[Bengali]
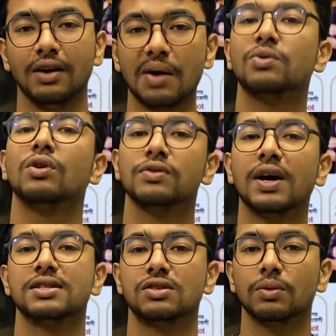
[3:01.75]
আমি তো অলওয়েজ
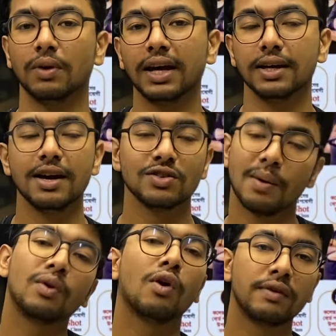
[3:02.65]
ফার্স্টই হবো নাকি সো
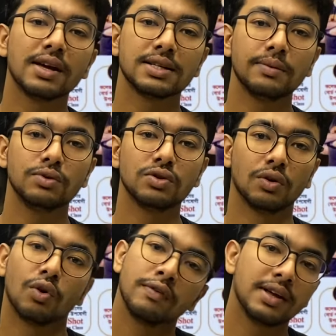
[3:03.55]
আমার কনফিডেন্সটা বুঝছো
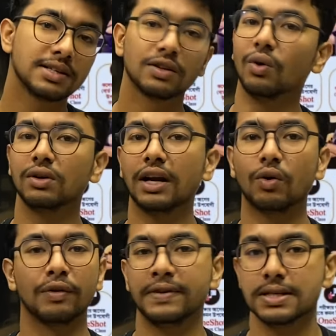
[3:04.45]
কনফিডেন্সটা তখন তার
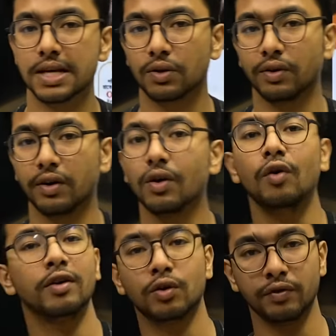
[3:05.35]
কনফিডেন্স থাকলো না এটা
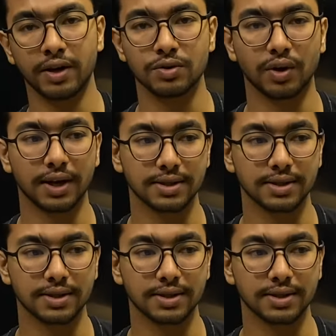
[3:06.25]
ওভার কনফিডেন্স হয়ে